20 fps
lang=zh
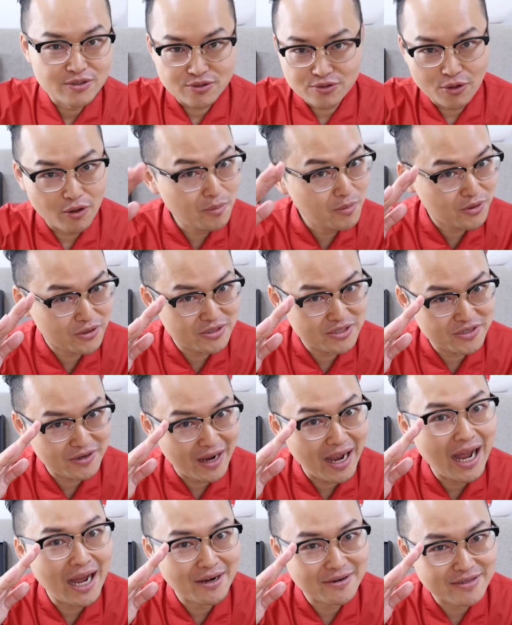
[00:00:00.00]
多姆跟住
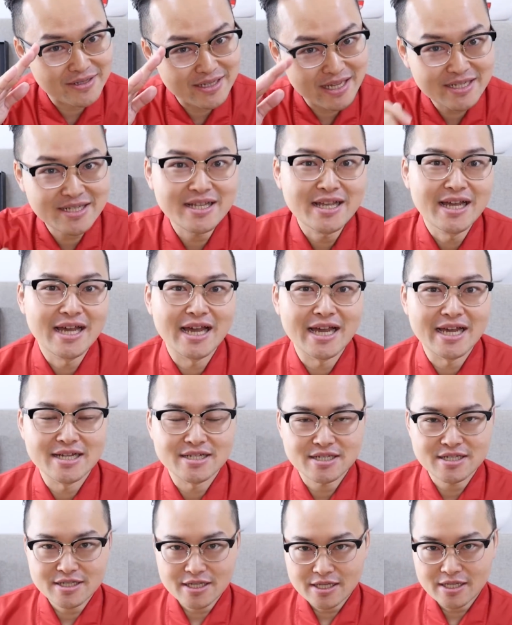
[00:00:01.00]
阿伦です。诶，
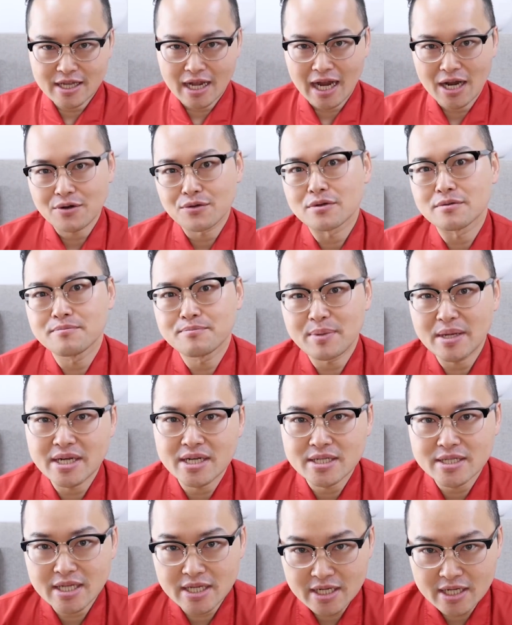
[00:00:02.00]
今天的阿伦便
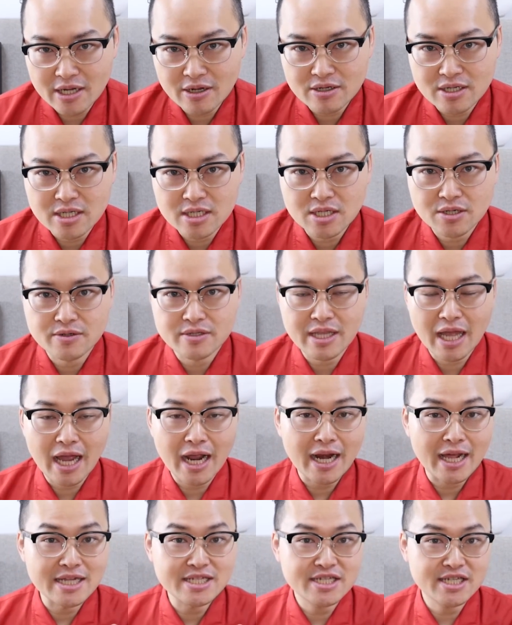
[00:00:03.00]
利店呢，要跟各位大
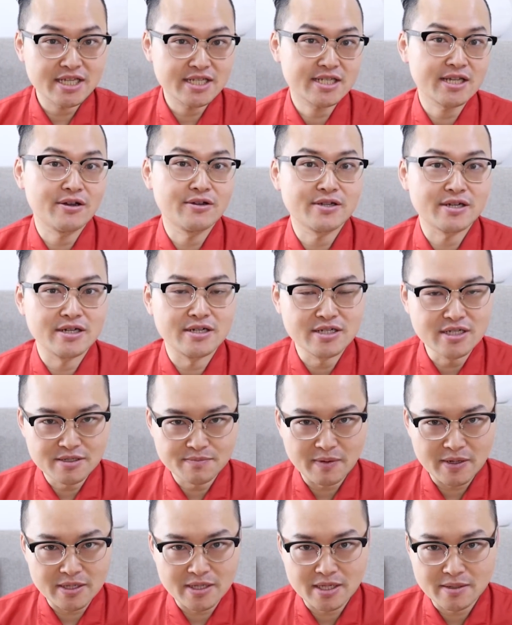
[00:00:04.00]
家来介绍一个日
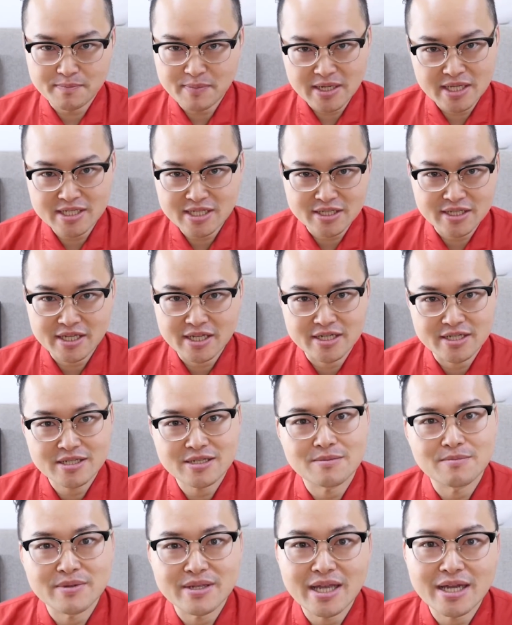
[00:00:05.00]
本的便利商店一个
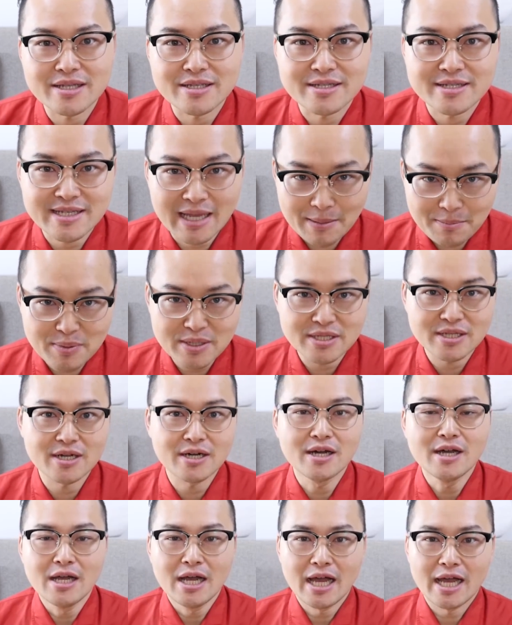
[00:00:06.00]
什么样的产品
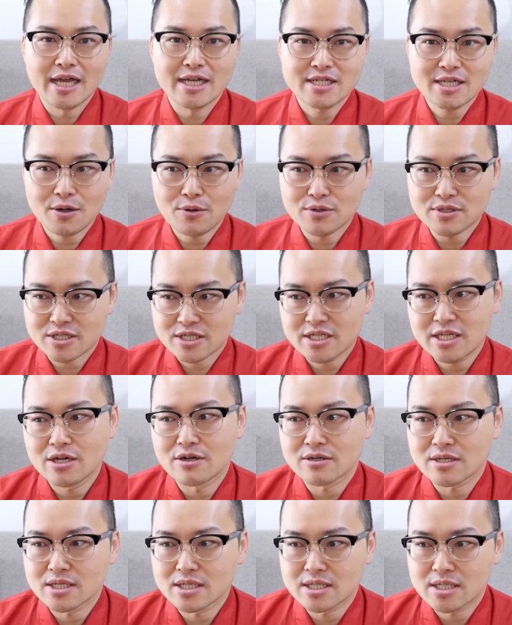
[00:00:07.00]
呢？诶，像我之前
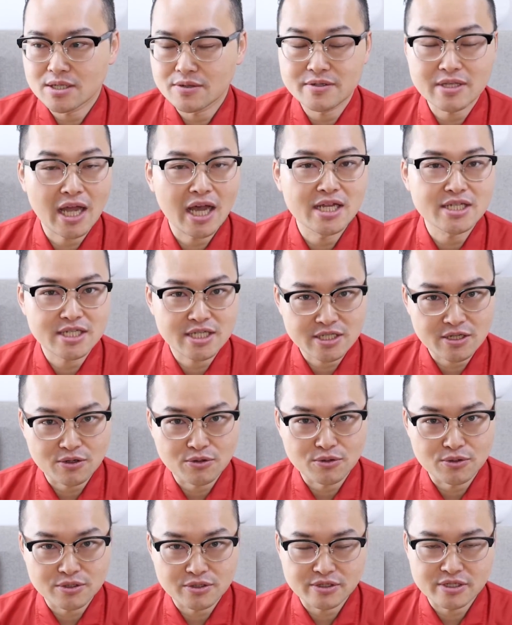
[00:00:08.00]
有跟各位大家介绍
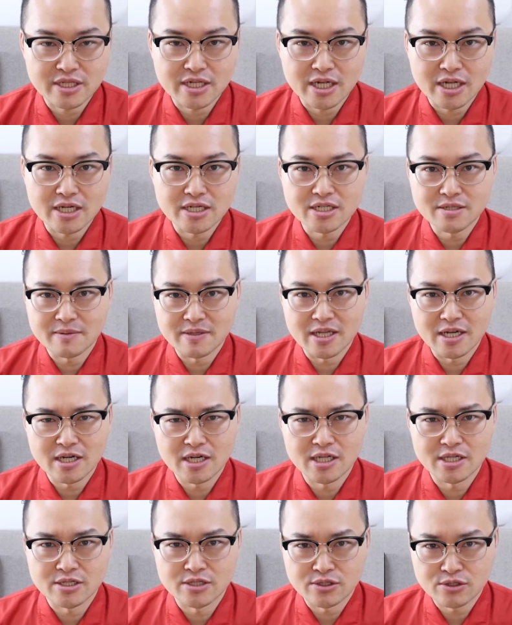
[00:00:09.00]
过，就是那个日本的
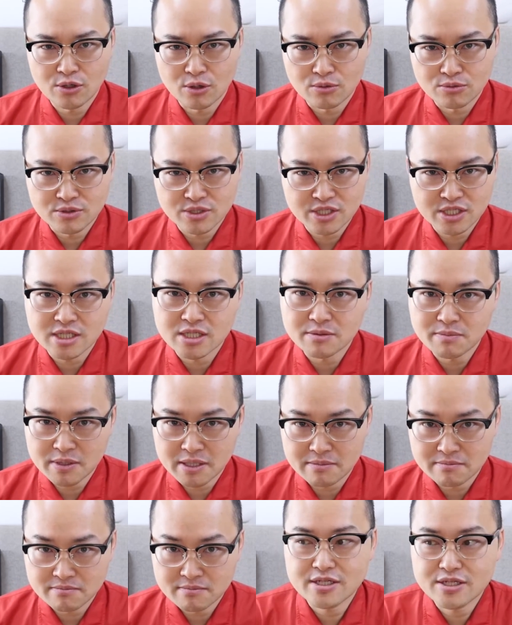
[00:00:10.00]
冷冻食
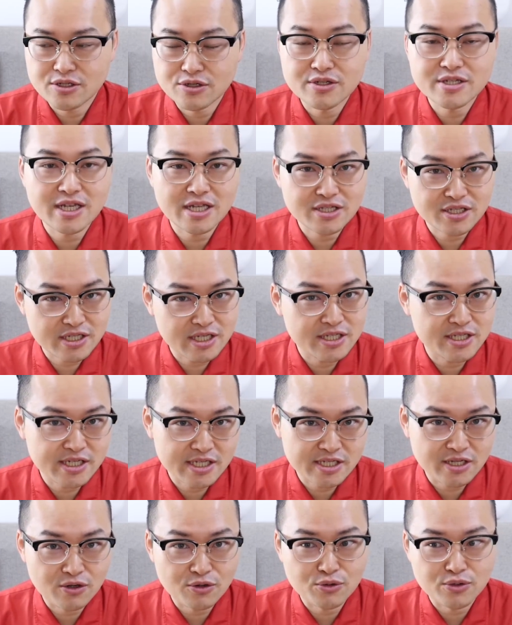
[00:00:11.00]
品，就是像之前介
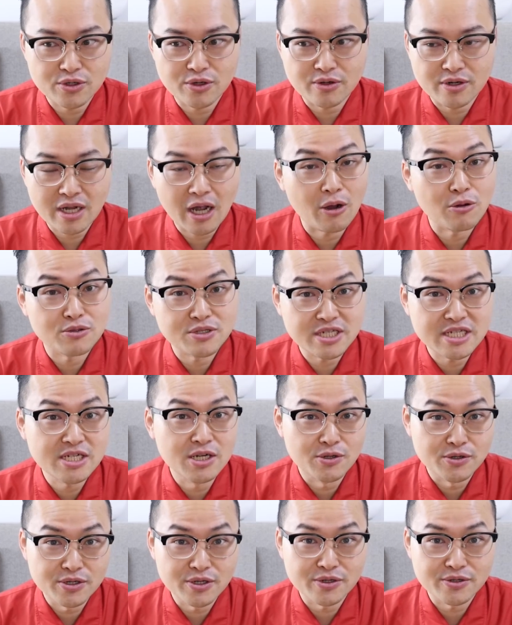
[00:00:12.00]
绍过那种烤鸡
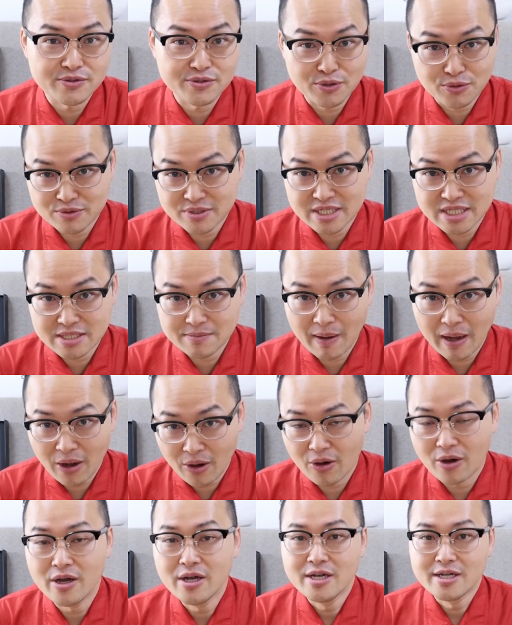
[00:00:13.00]
肉那种东西嘛，吼。